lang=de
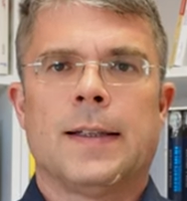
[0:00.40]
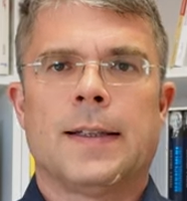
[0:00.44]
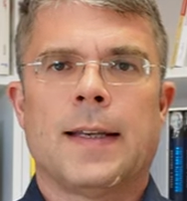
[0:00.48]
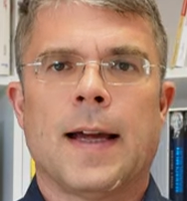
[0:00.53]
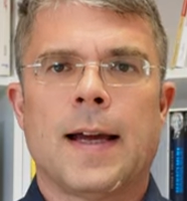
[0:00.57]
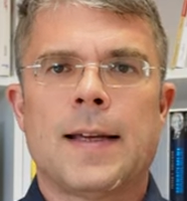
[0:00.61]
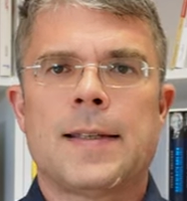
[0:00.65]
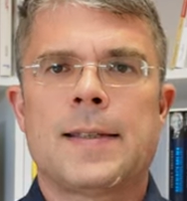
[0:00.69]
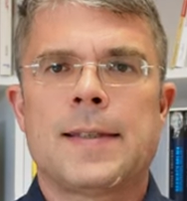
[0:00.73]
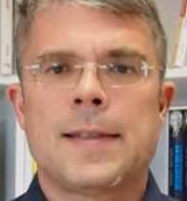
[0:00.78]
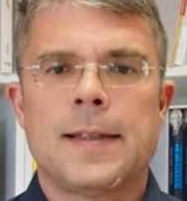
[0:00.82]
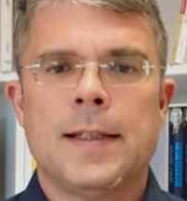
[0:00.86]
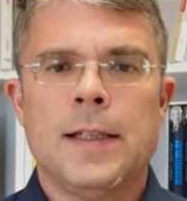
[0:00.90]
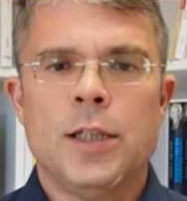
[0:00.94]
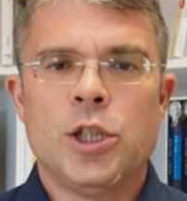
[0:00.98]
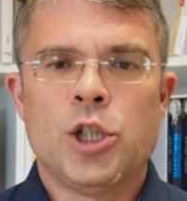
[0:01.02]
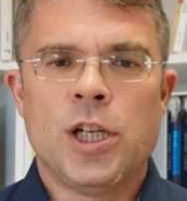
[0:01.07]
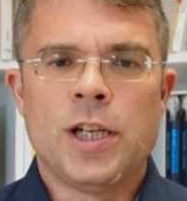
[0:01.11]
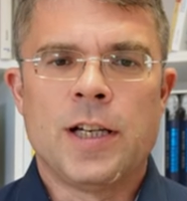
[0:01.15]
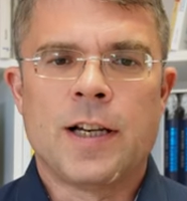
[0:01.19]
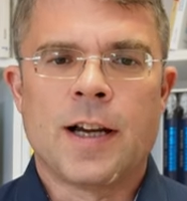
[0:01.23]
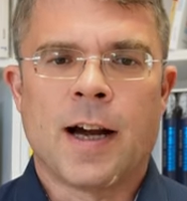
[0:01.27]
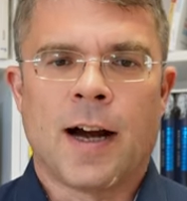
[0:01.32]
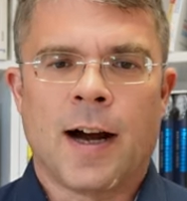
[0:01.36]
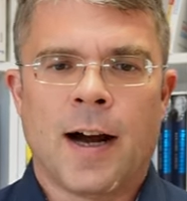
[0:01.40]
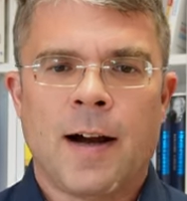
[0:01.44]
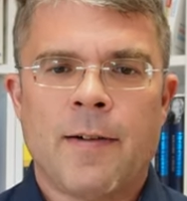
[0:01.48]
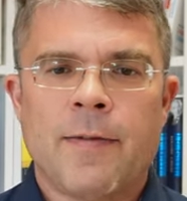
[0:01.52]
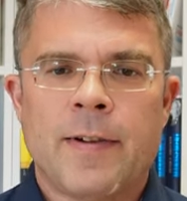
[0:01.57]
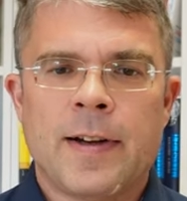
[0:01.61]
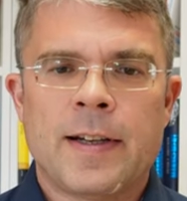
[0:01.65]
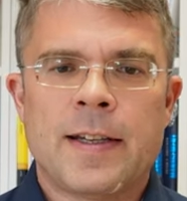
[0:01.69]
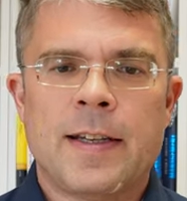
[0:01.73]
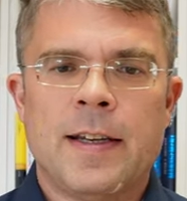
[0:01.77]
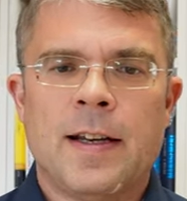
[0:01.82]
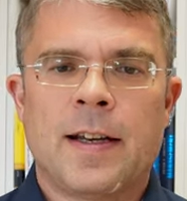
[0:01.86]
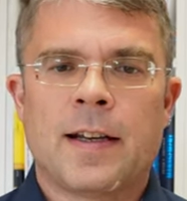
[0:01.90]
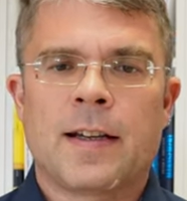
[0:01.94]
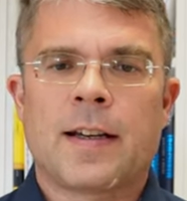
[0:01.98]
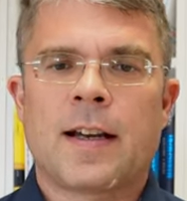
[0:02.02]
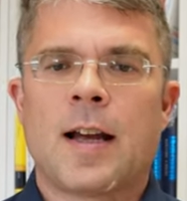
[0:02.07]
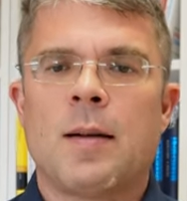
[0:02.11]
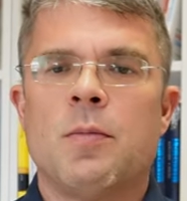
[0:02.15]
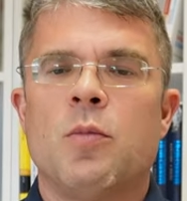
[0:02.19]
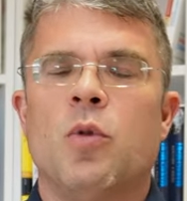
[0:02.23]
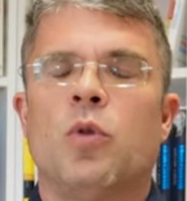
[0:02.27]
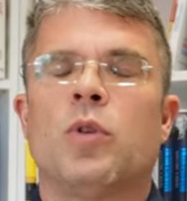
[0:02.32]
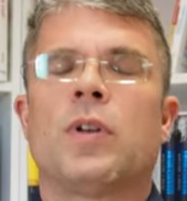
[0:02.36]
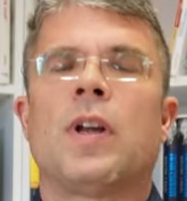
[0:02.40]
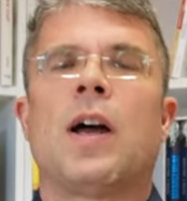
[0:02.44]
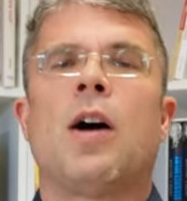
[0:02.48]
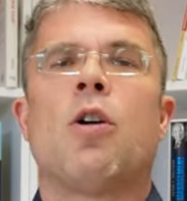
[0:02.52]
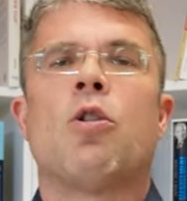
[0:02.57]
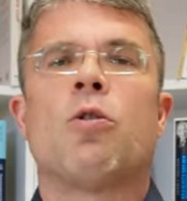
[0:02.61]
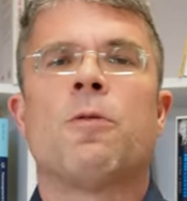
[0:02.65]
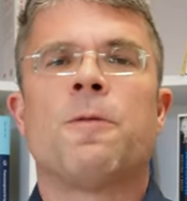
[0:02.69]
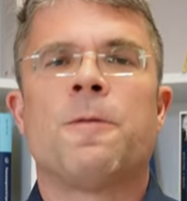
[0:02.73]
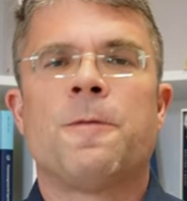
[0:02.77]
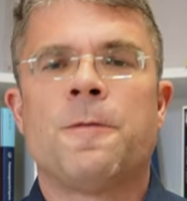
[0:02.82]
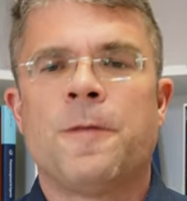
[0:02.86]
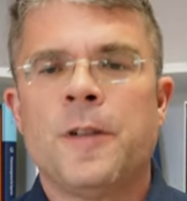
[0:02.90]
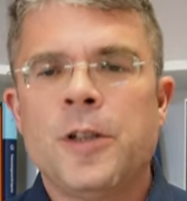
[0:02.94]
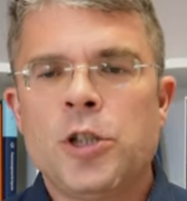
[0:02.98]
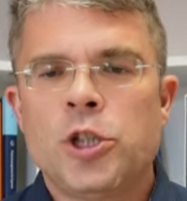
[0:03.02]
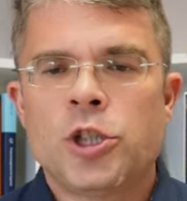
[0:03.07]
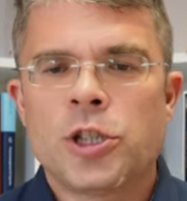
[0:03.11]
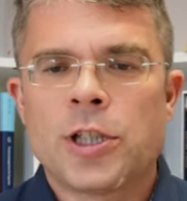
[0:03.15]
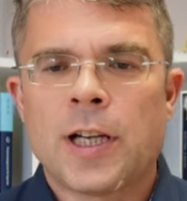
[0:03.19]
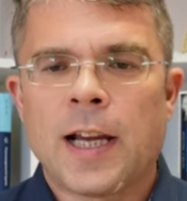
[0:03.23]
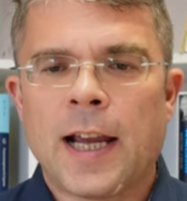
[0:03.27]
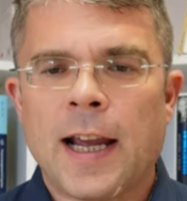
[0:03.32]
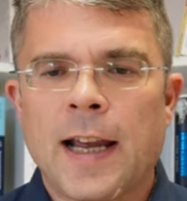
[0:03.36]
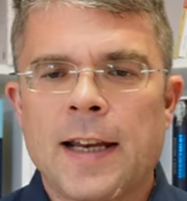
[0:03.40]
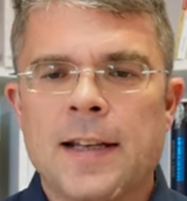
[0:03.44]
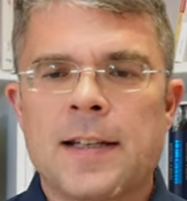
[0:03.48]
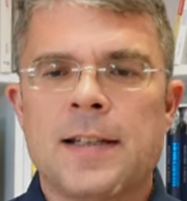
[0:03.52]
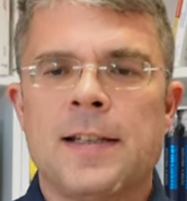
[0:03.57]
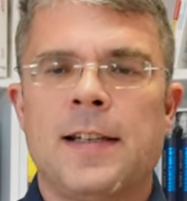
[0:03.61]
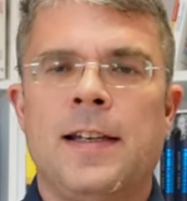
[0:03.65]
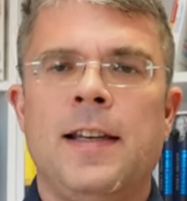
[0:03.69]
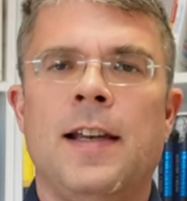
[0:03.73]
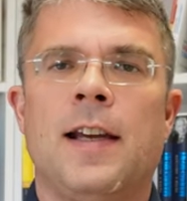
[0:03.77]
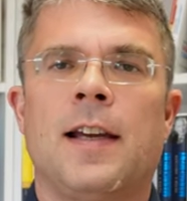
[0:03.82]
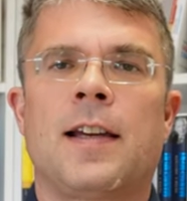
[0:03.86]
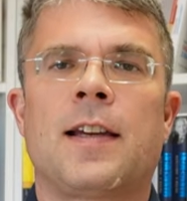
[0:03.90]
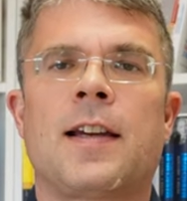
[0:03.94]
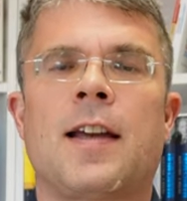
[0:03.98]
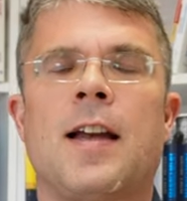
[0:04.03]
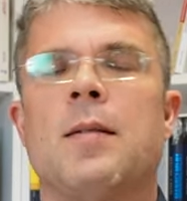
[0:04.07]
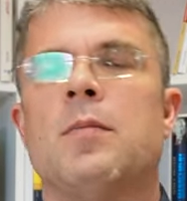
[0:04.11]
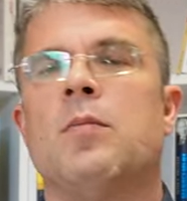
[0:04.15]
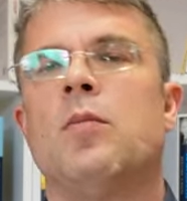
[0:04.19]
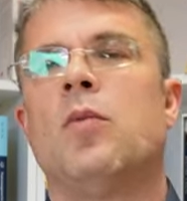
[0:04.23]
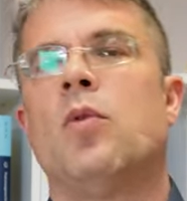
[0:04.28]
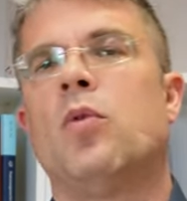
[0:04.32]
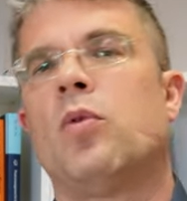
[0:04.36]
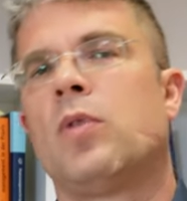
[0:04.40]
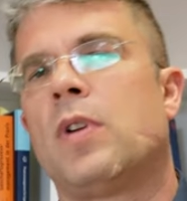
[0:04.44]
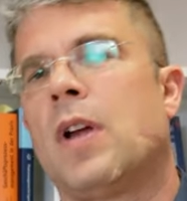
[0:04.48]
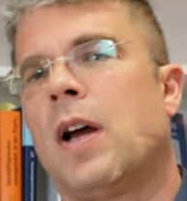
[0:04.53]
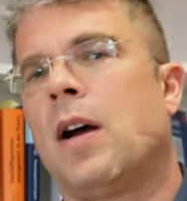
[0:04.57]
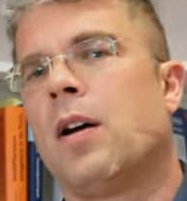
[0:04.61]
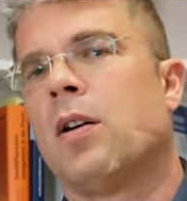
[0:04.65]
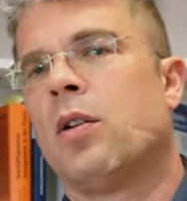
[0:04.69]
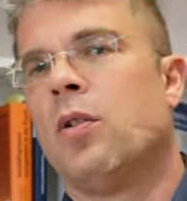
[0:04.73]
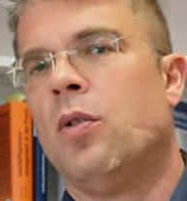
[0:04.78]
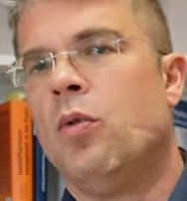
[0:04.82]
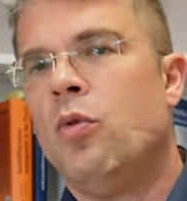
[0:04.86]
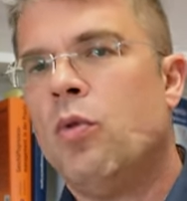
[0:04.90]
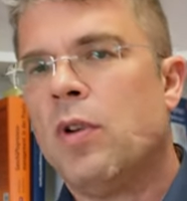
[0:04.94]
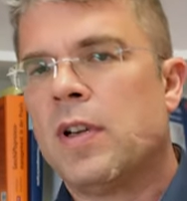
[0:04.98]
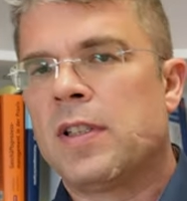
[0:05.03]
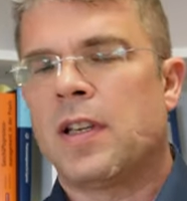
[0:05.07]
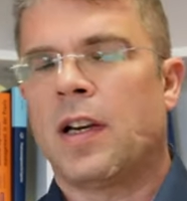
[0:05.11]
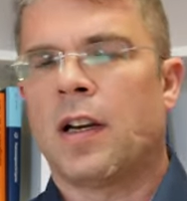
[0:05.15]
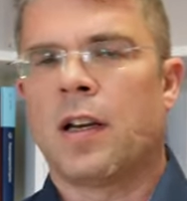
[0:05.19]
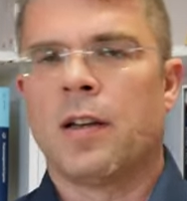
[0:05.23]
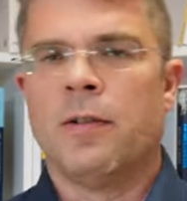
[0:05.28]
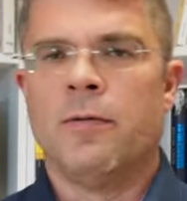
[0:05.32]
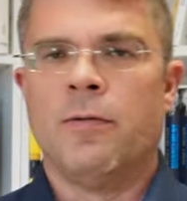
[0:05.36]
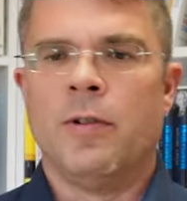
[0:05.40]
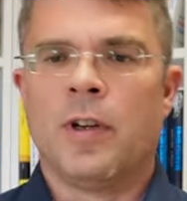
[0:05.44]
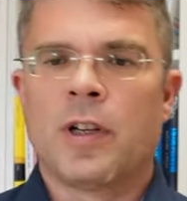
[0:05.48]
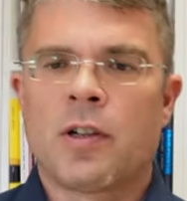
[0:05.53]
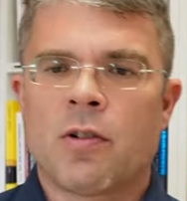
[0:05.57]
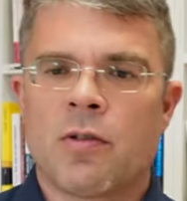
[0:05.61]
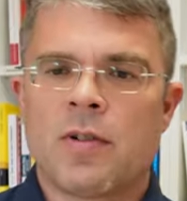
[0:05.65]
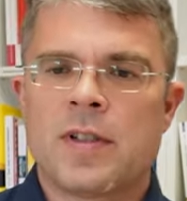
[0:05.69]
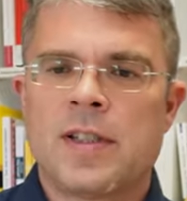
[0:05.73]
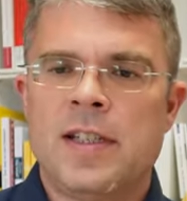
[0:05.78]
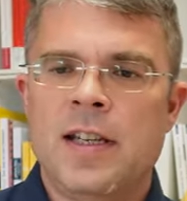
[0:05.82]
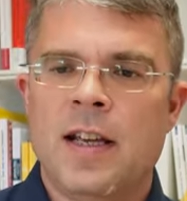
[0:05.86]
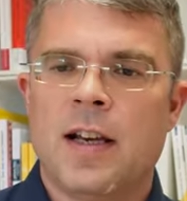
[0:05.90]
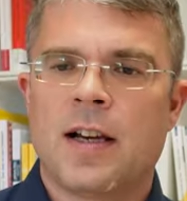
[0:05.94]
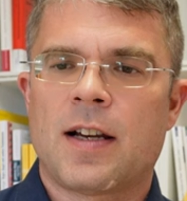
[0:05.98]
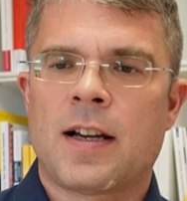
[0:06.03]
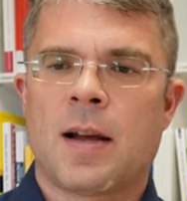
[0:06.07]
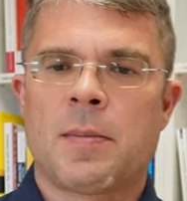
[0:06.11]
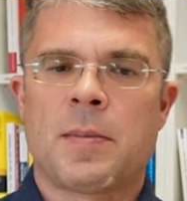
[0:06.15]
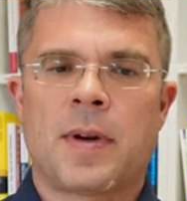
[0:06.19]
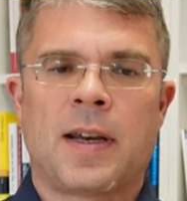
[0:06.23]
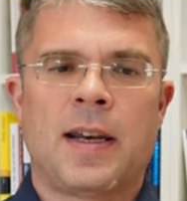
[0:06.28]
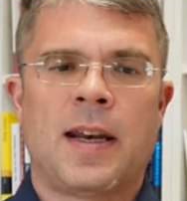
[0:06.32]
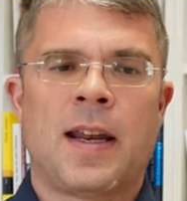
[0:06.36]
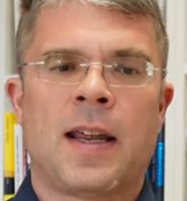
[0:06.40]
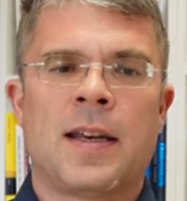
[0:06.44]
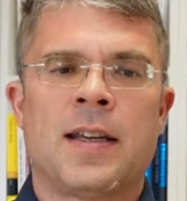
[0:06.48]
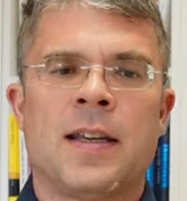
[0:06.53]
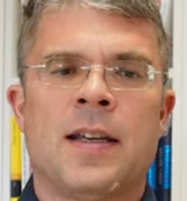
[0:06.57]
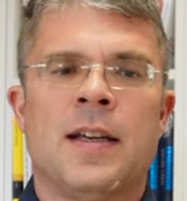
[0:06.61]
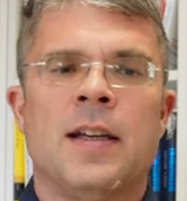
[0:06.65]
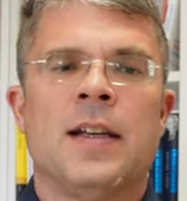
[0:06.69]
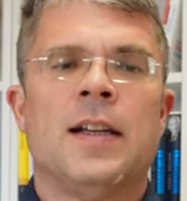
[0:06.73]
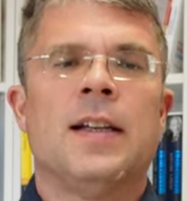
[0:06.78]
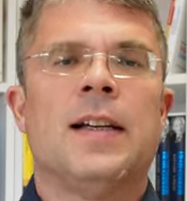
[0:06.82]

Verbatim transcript: Das Ishikawa-Diagramm oder auch Fischgräten-Diagramm oder auch Ursache-Wirkungsdiagramm genannt,